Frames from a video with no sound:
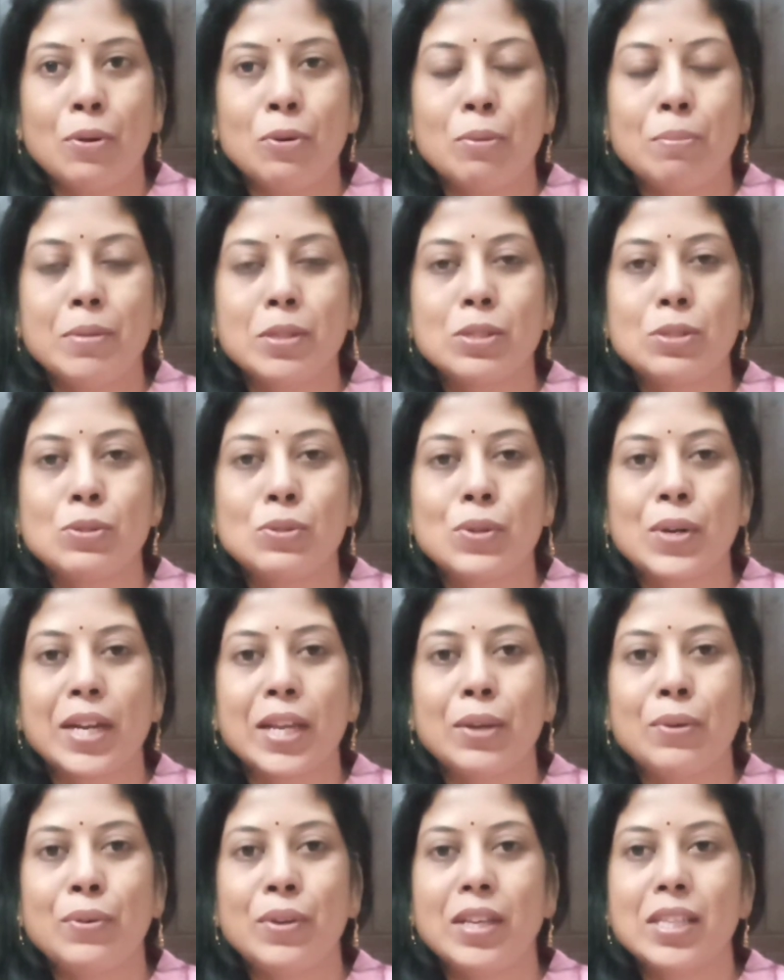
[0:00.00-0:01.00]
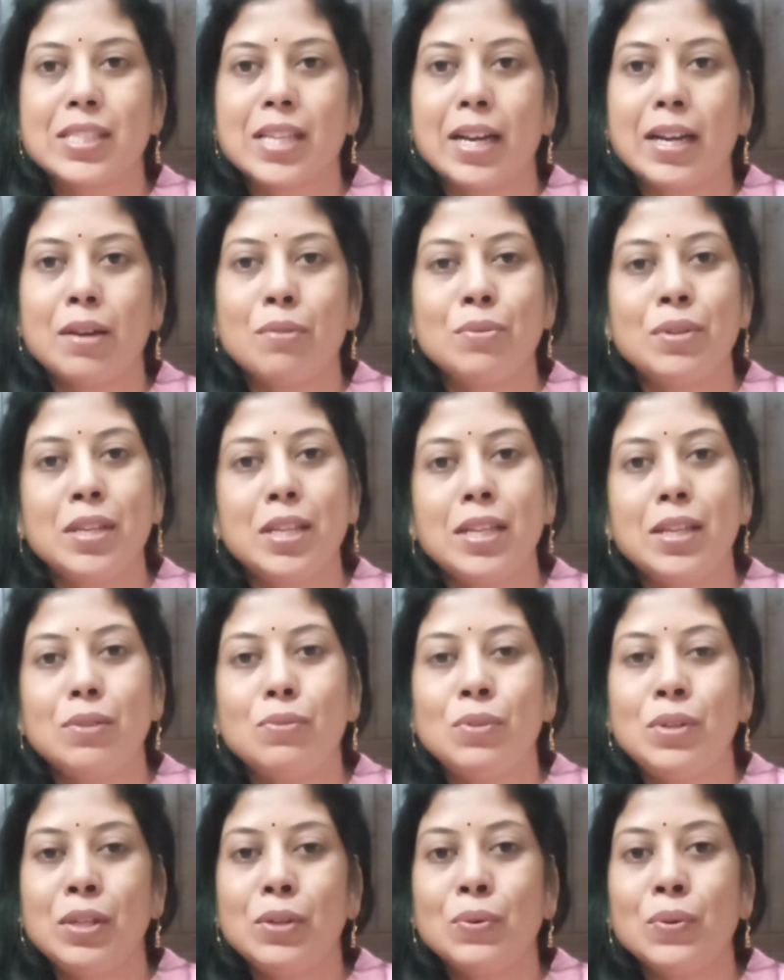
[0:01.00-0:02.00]
रोड में से जो रखी हुई है साड़ियाँ उन्हीं
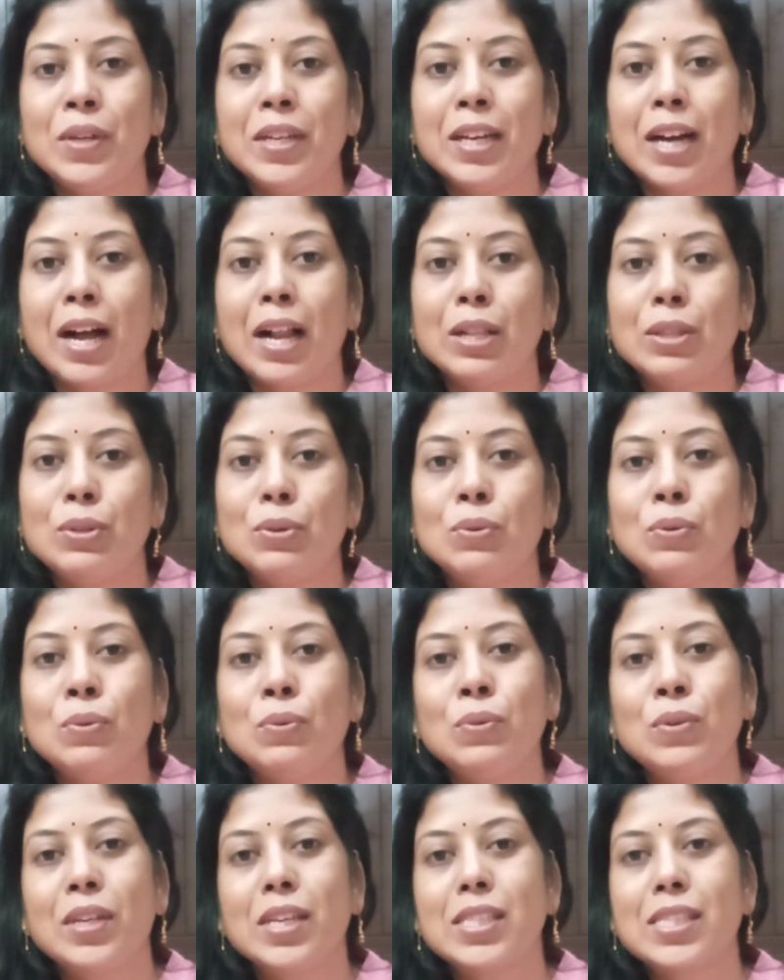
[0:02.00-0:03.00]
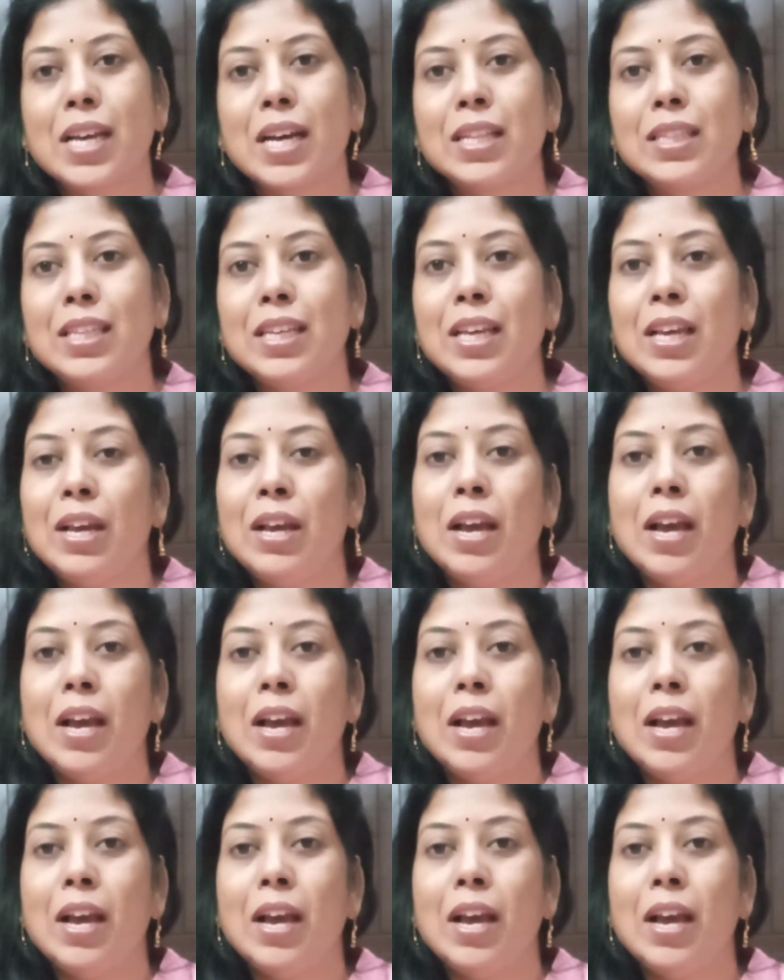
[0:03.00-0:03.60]
उन्हीं को निकालती हूँ और उनके साथ ही